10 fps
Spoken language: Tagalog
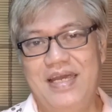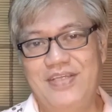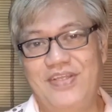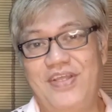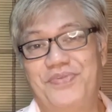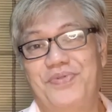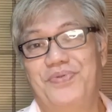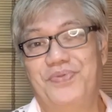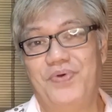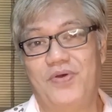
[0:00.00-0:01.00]
So,
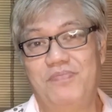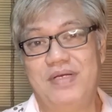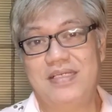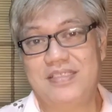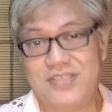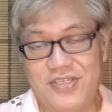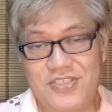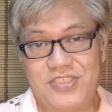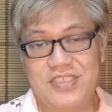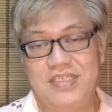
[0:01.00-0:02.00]
natututo ako mag-research.